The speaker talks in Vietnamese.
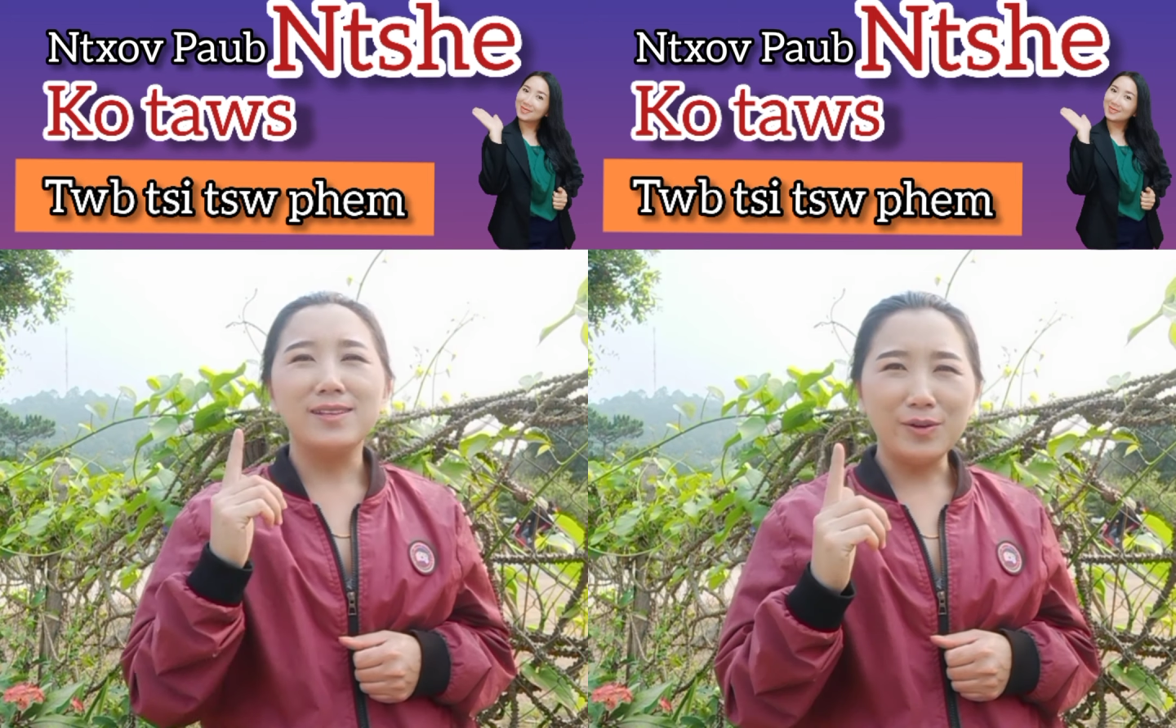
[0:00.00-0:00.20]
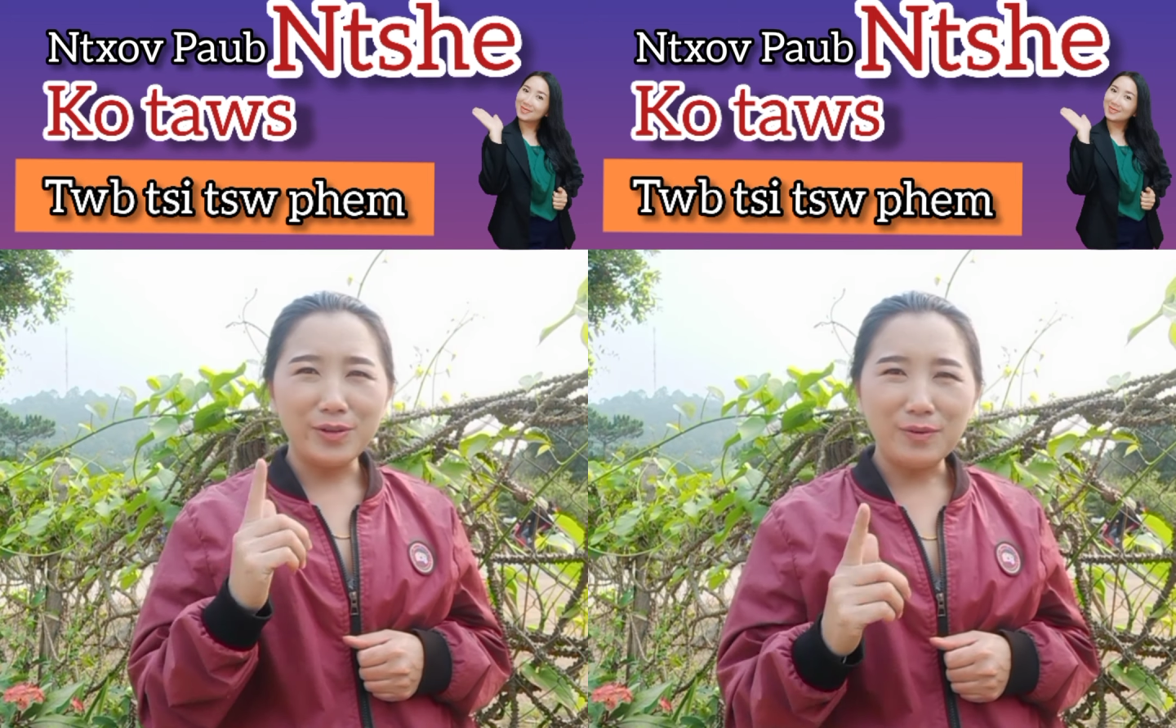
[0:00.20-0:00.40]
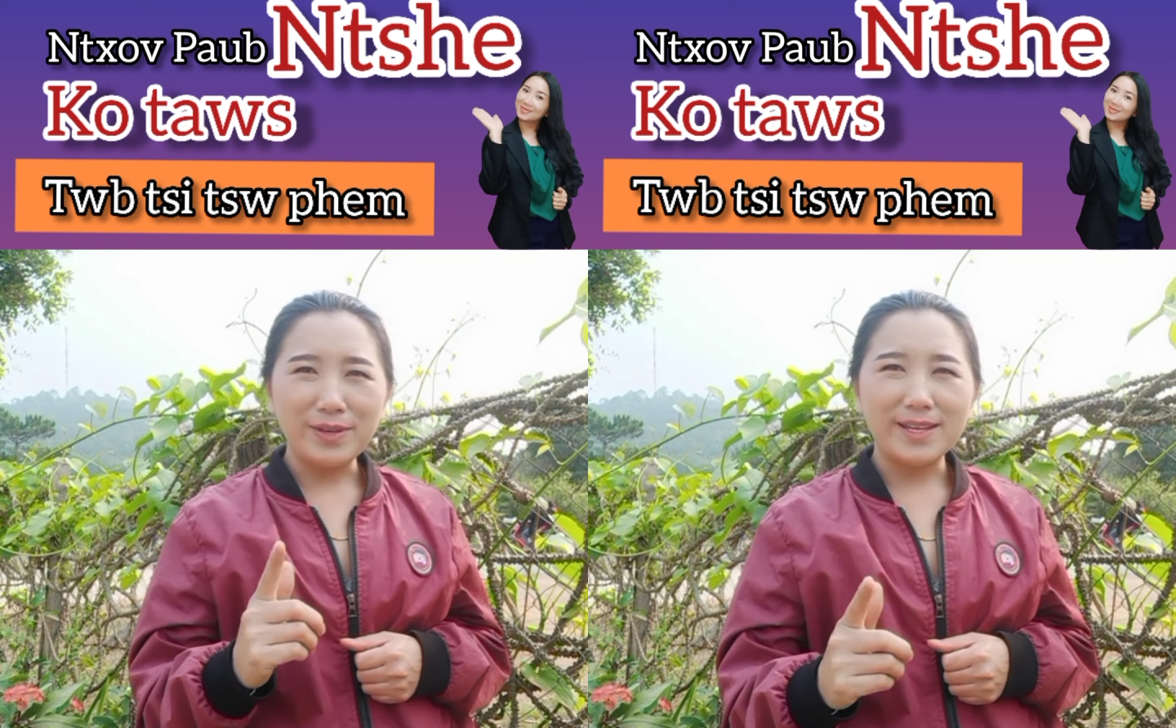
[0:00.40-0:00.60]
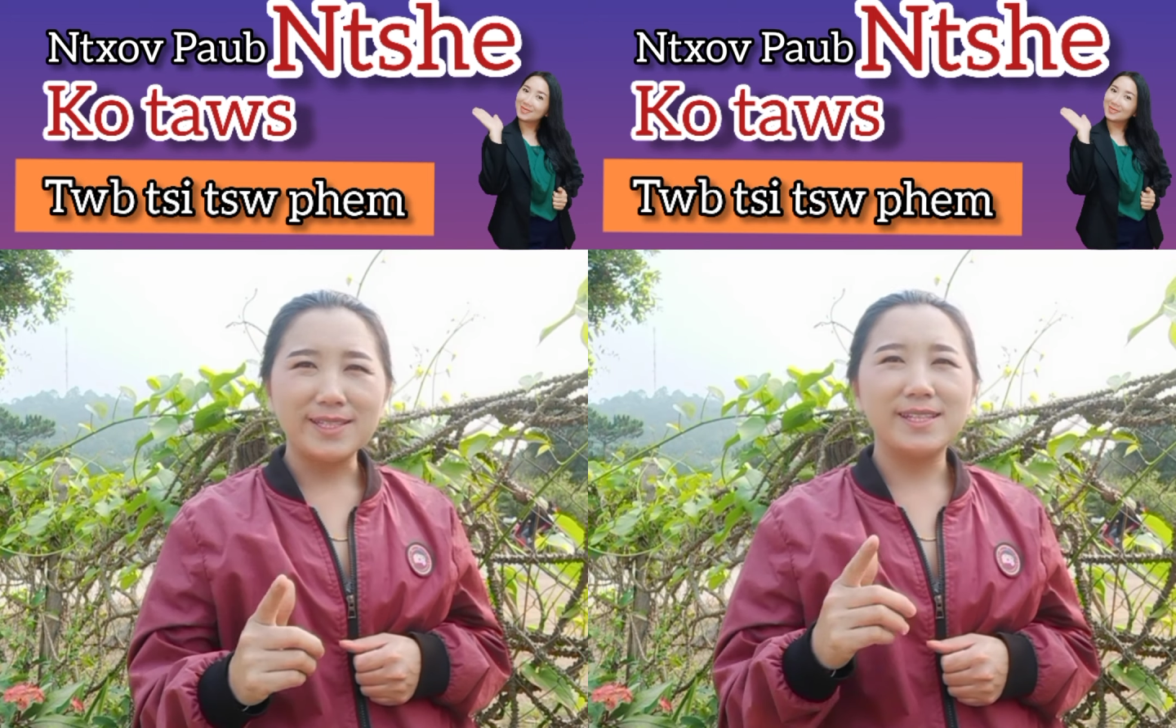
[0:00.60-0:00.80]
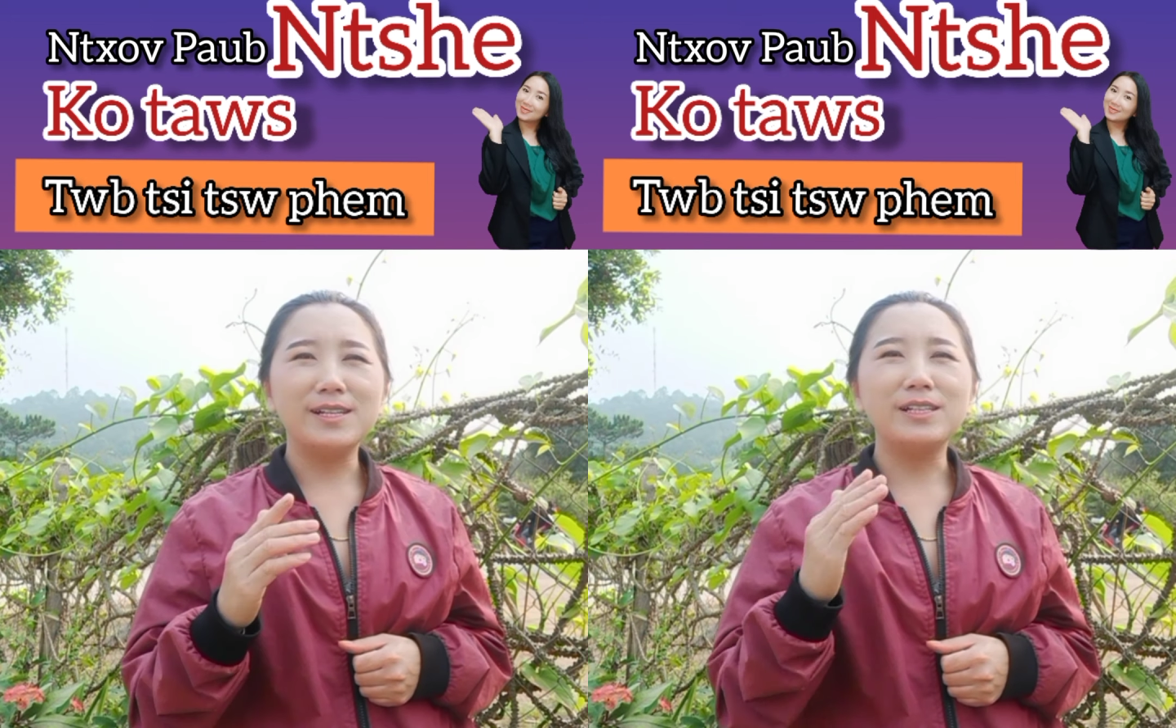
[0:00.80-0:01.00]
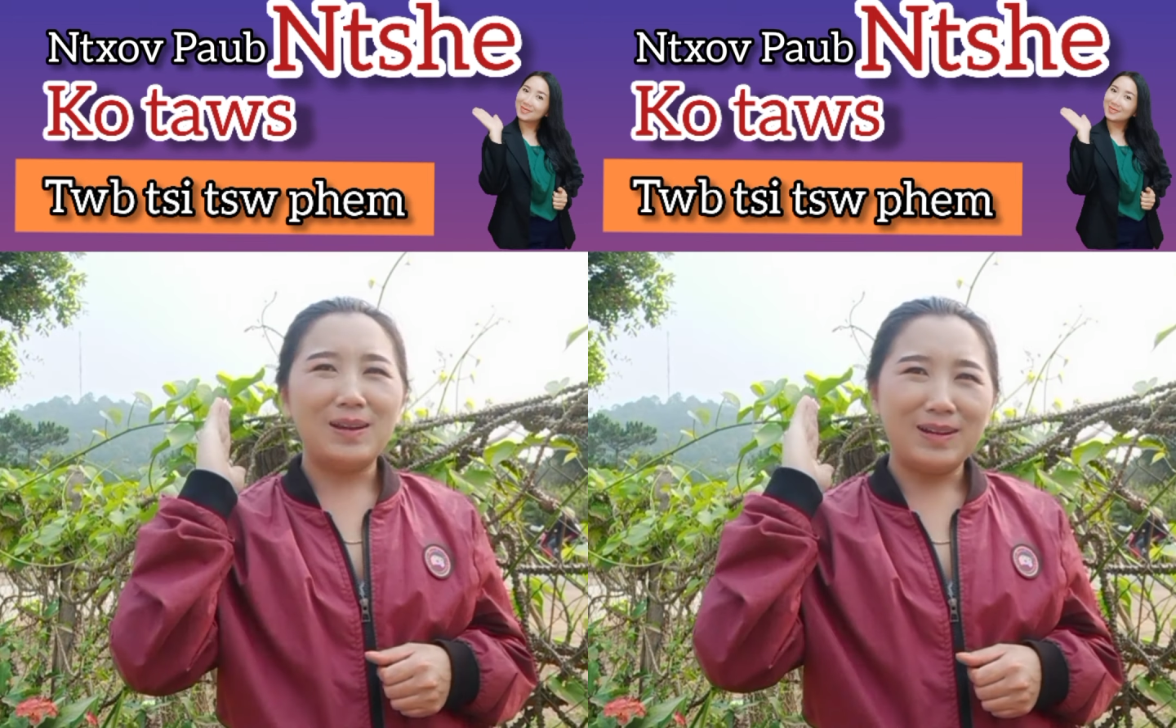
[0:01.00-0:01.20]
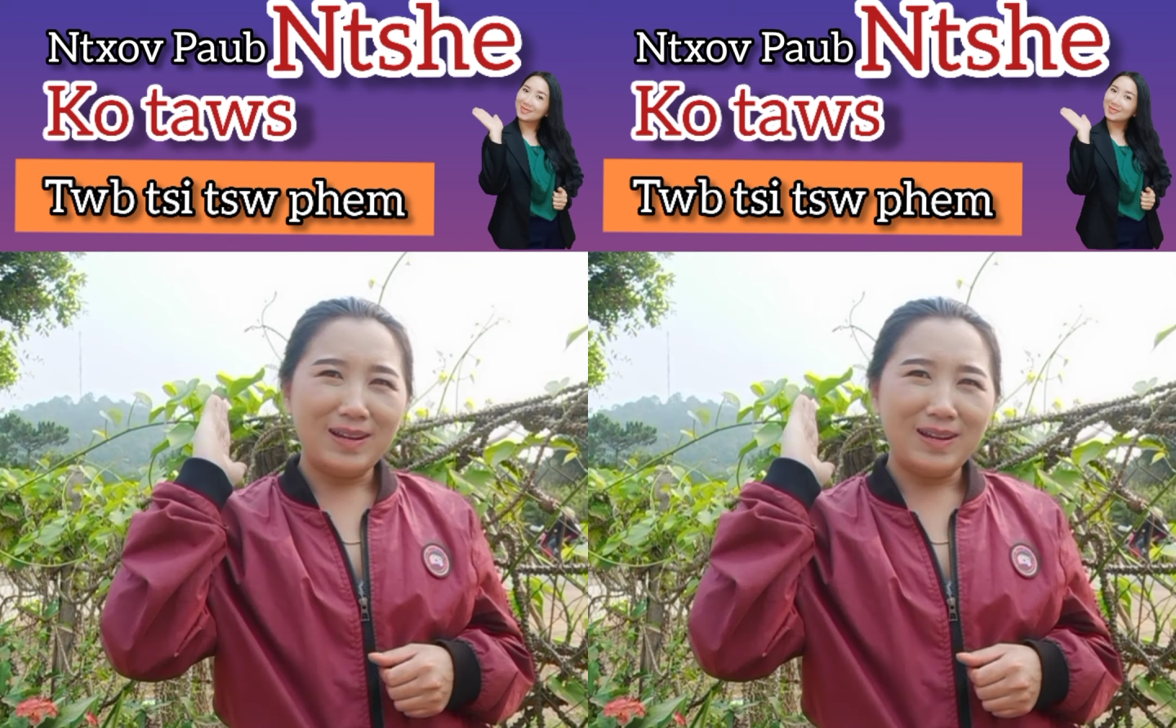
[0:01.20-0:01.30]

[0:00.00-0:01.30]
yo yo gì sư